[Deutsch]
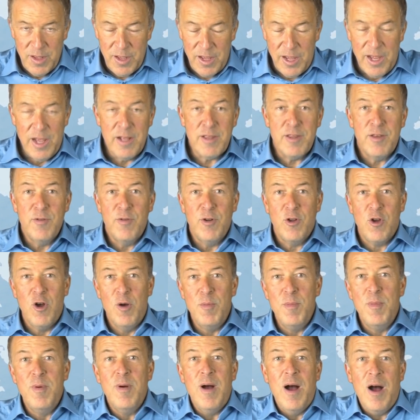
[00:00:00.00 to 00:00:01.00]
Herzlich
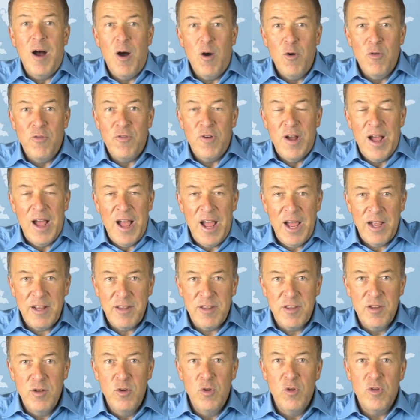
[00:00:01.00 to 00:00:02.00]
willkommen auf
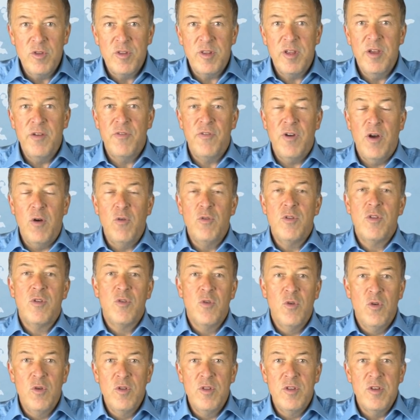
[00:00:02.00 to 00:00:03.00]
Aktienlust TV
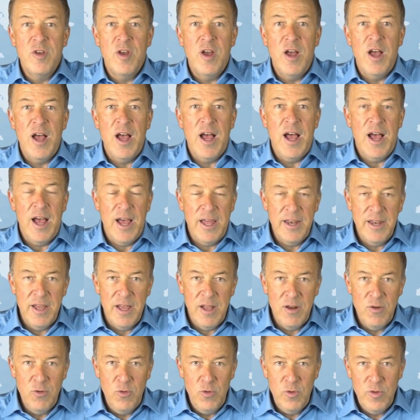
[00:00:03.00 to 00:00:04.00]
zu unserer
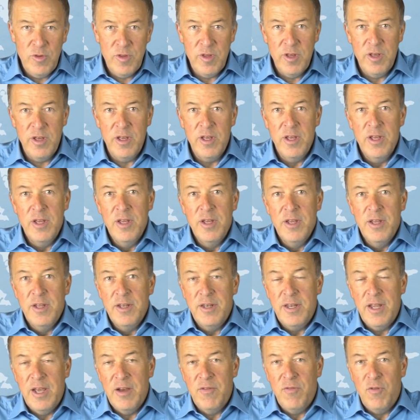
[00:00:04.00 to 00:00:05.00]
Analyse
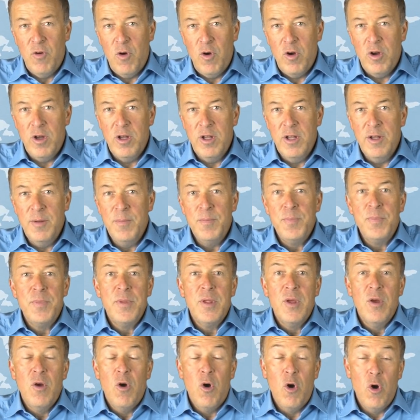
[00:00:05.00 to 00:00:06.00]
der Woche.
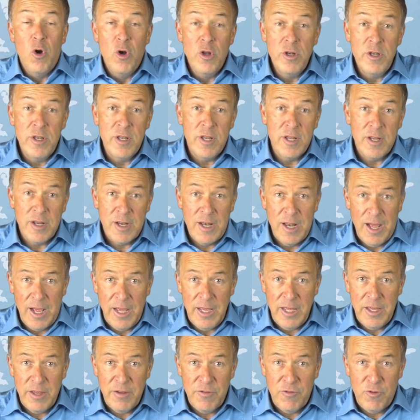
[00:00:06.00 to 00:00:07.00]
Und
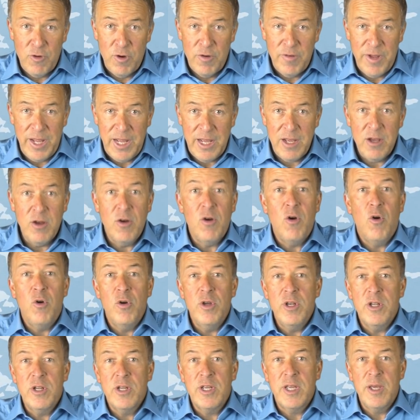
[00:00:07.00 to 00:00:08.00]
gleich vorweg,
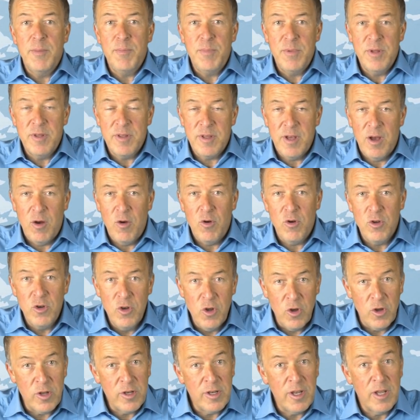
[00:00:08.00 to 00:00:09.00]
heute gibt es auch
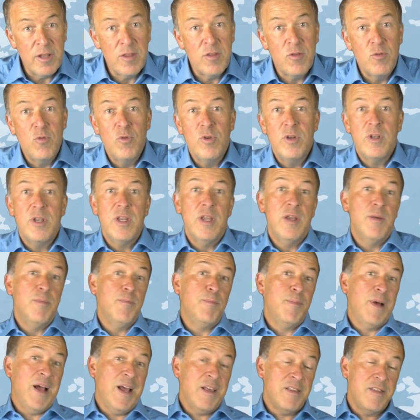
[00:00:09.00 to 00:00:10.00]
noch dazu
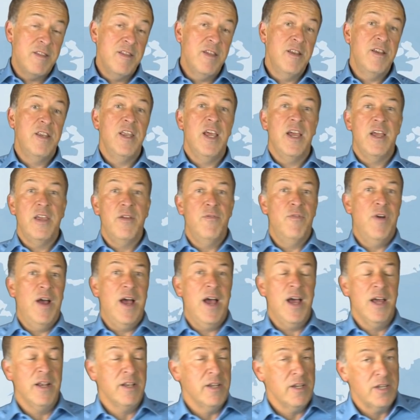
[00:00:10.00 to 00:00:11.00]
den passenden
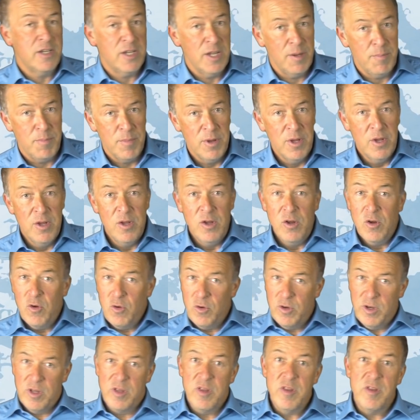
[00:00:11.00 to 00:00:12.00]
Derivate-Tipp.
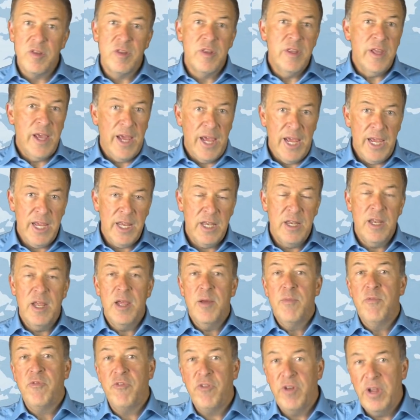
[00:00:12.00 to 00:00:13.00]
Und das ist eine echte
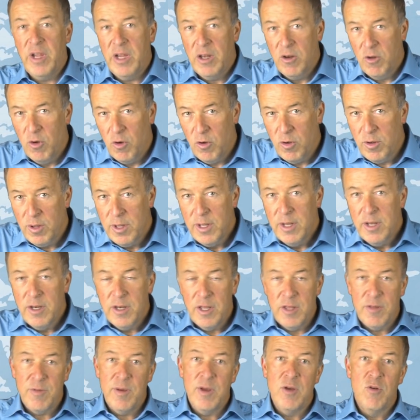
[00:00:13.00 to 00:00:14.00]
Empfehlung.
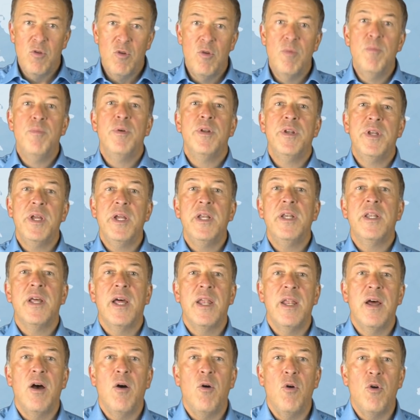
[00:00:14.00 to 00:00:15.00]
Deswegen unbedingt
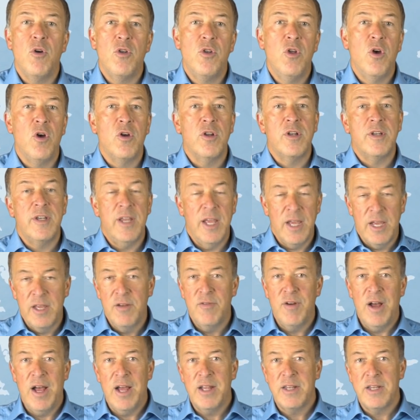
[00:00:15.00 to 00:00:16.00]
dann auch noch
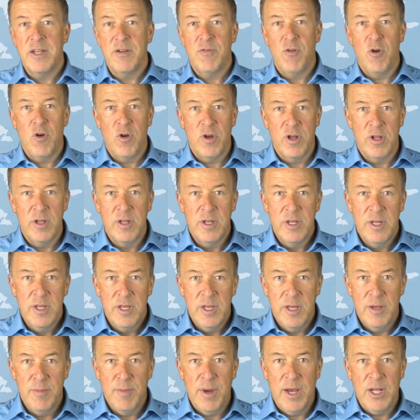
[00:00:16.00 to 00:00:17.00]
Derivate der Woche
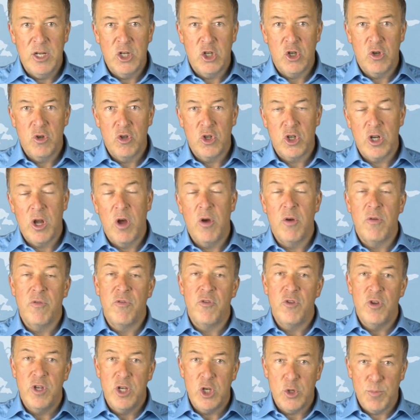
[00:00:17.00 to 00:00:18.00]
im Anschluss schauen
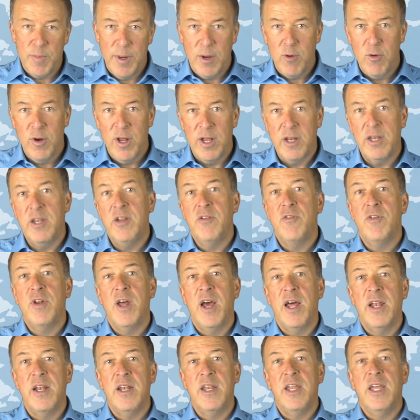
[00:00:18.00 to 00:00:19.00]
für die spekulativen
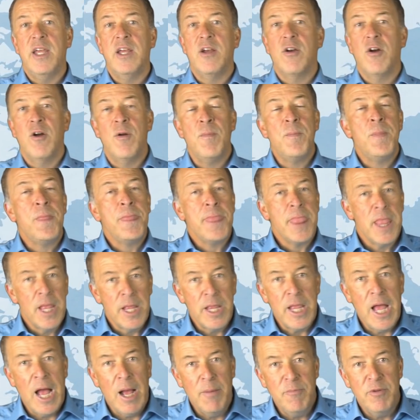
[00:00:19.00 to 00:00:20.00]
Anleger.
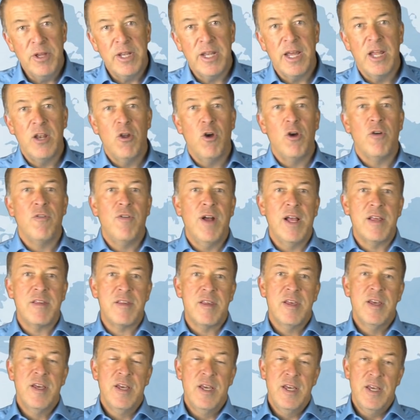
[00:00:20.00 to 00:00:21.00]
Da haben wir da noch
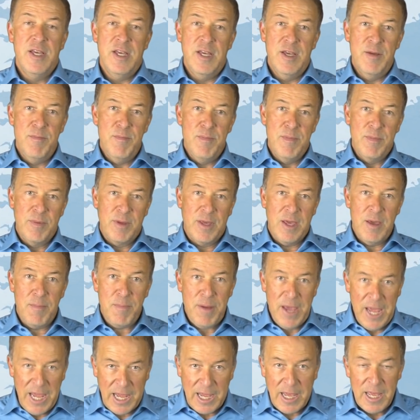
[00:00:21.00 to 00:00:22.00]
was im
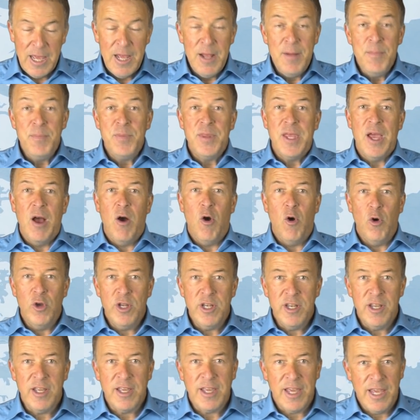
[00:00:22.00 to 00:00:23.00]
Gepäck. Ja,
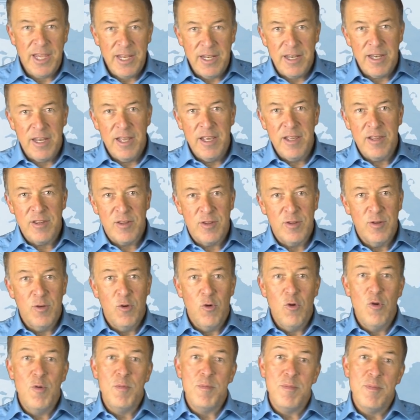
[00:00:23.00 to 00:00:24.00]
heute geht es
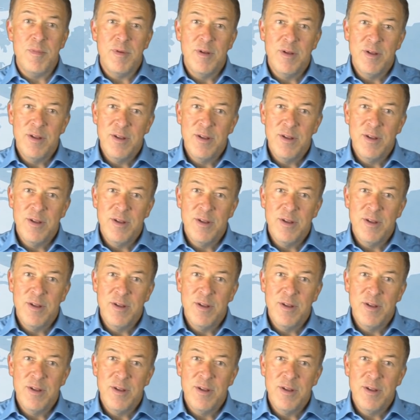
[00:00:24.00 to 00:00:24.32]
um